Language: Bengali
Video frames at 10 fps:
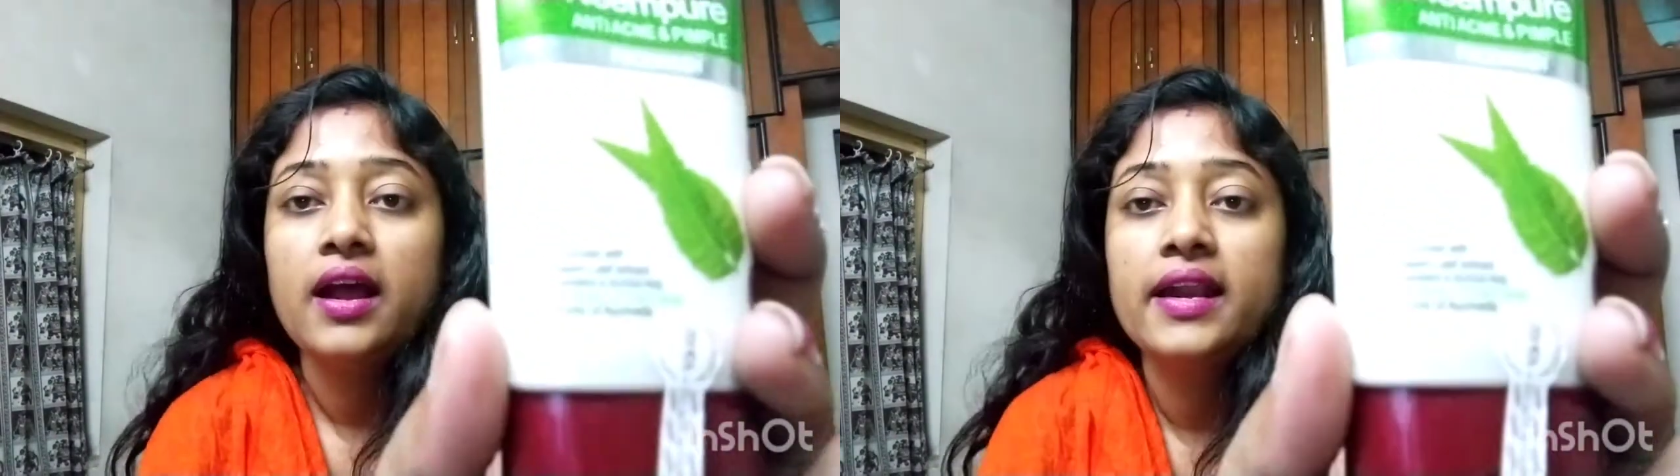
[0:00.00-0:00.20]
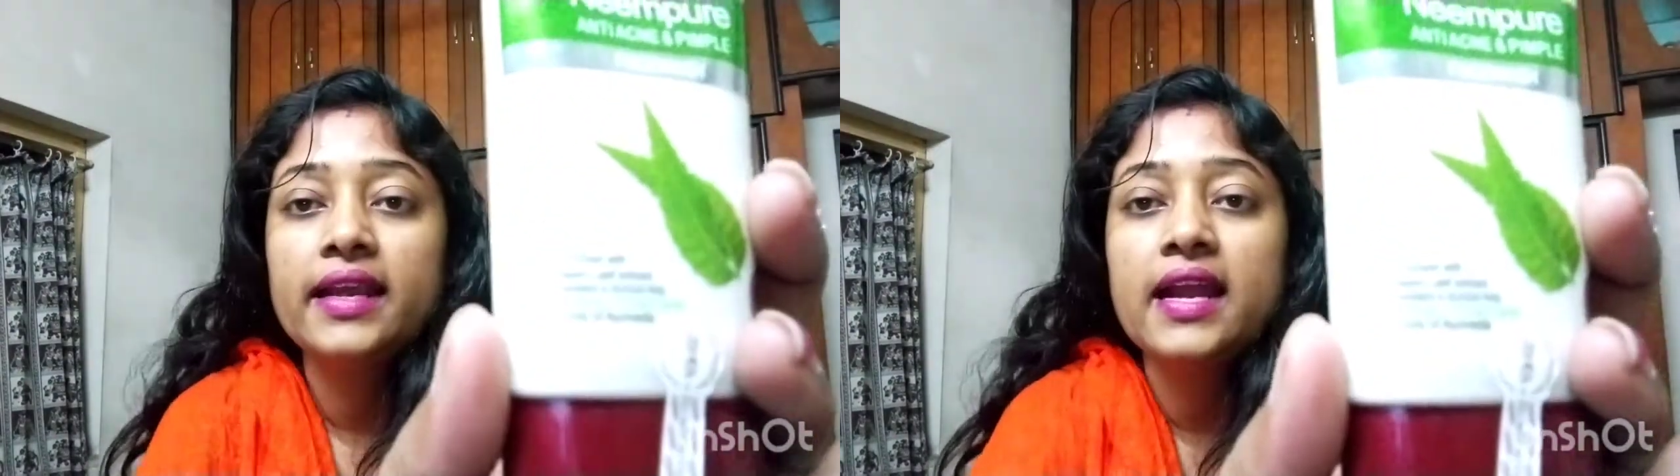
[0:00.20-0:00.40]

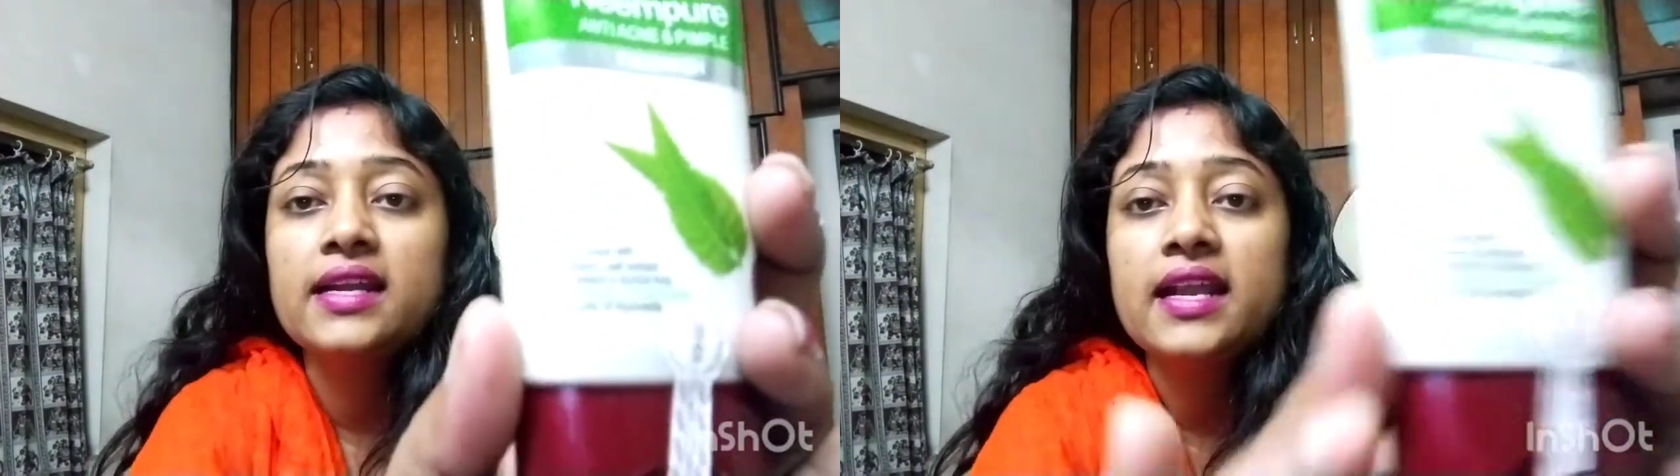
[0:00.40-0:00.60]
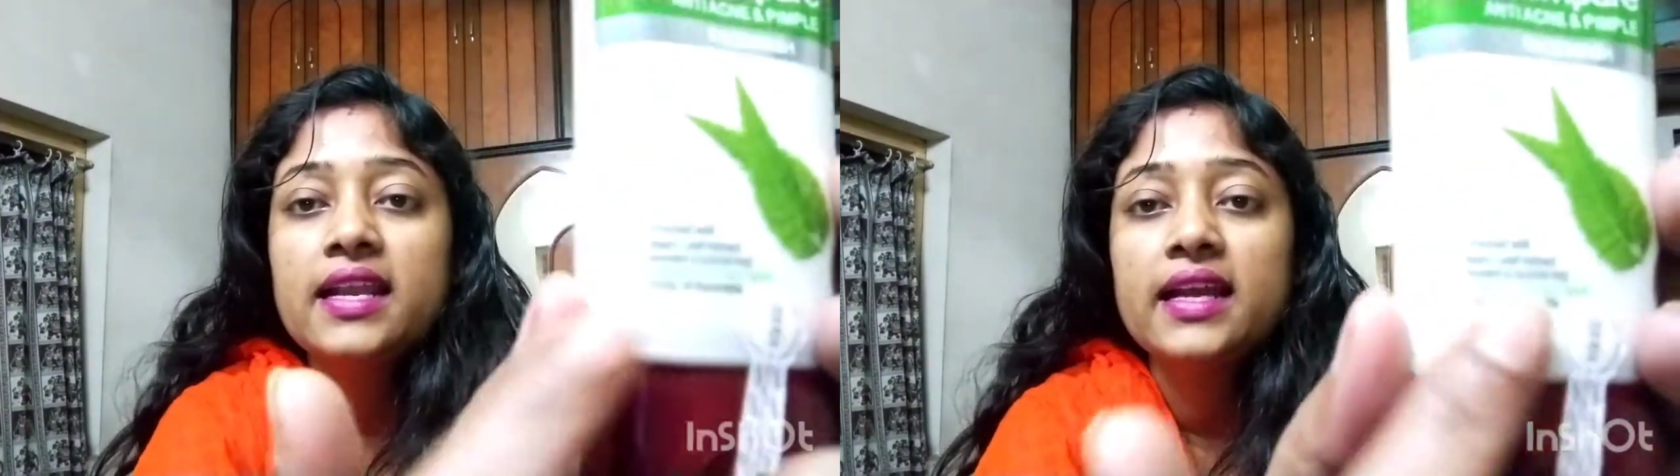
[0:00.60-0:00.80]
আর
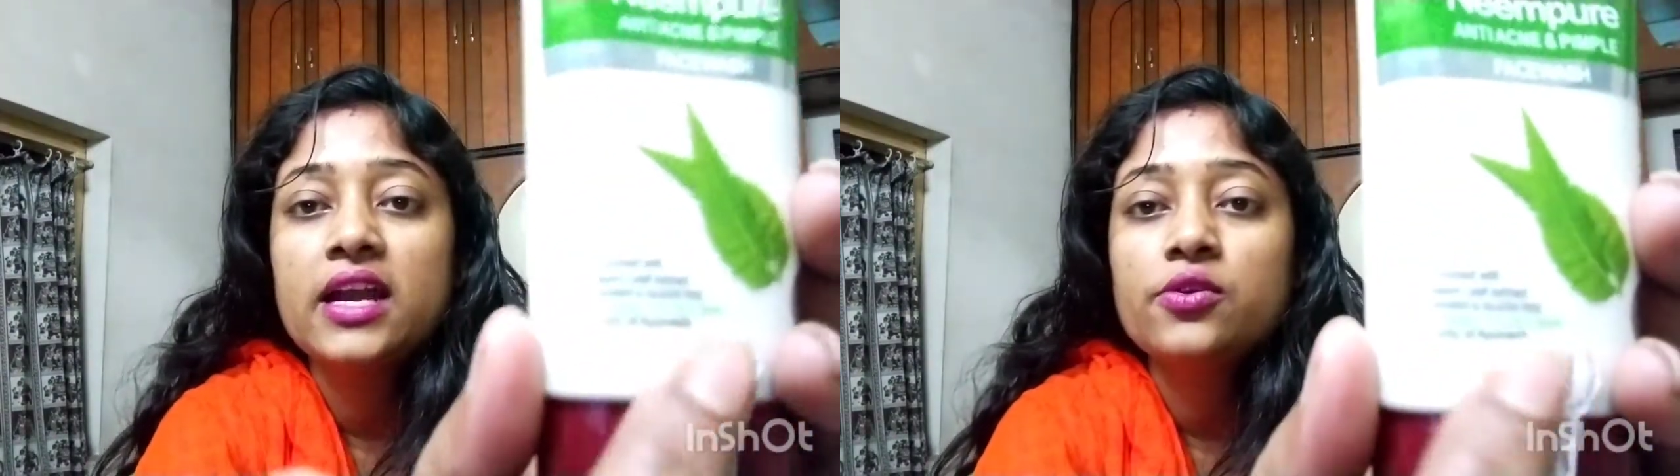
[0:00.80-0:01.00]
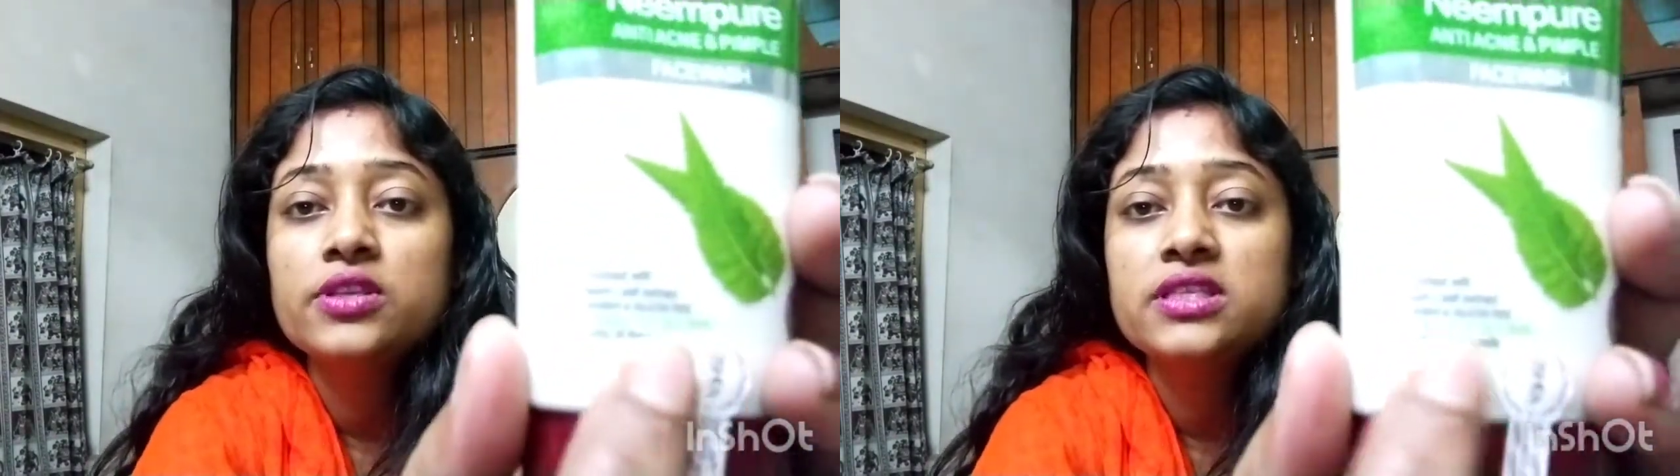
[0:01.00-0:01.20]
এখানটায়
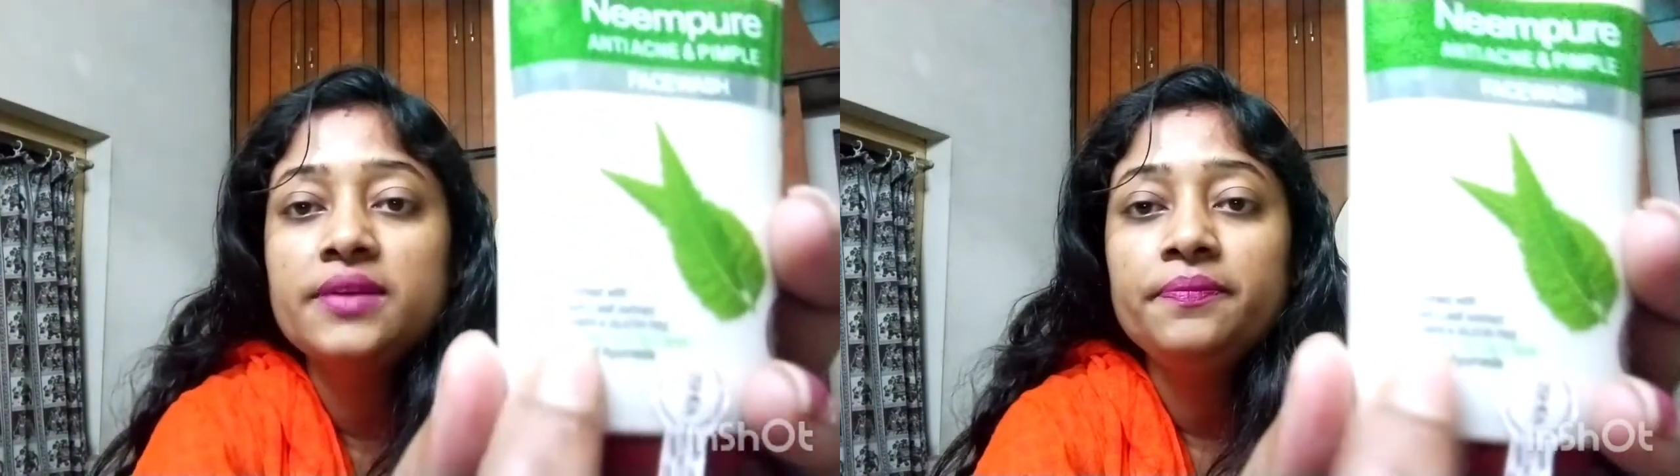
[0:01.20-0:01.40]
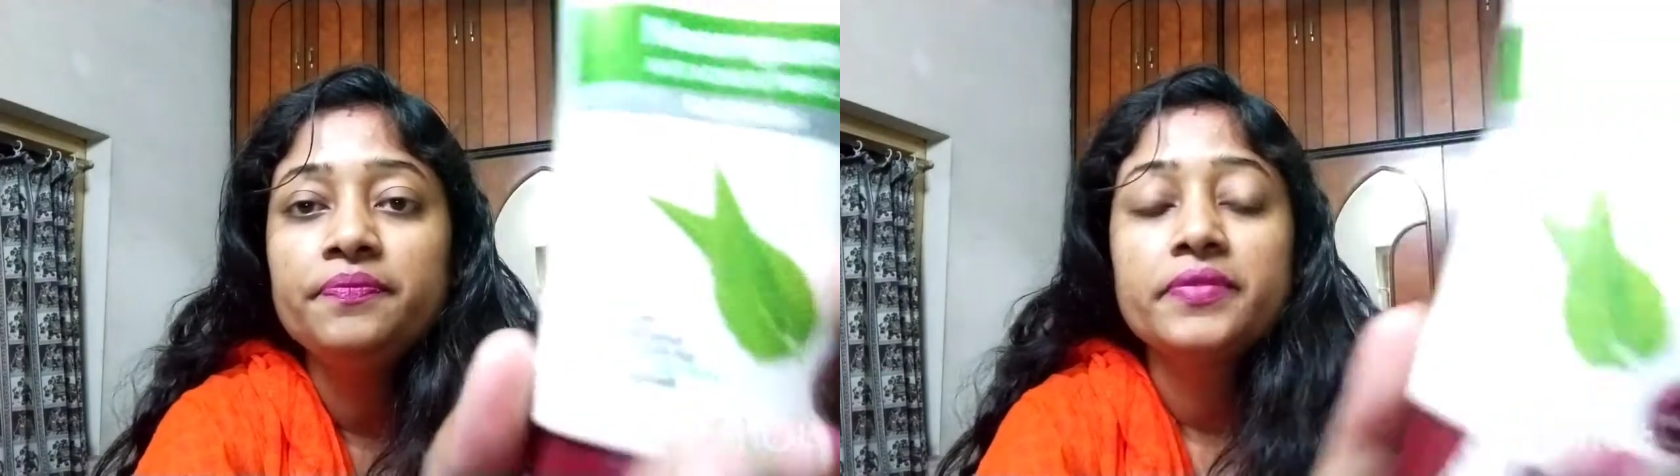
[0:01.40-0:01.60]
লেখা রয়েছে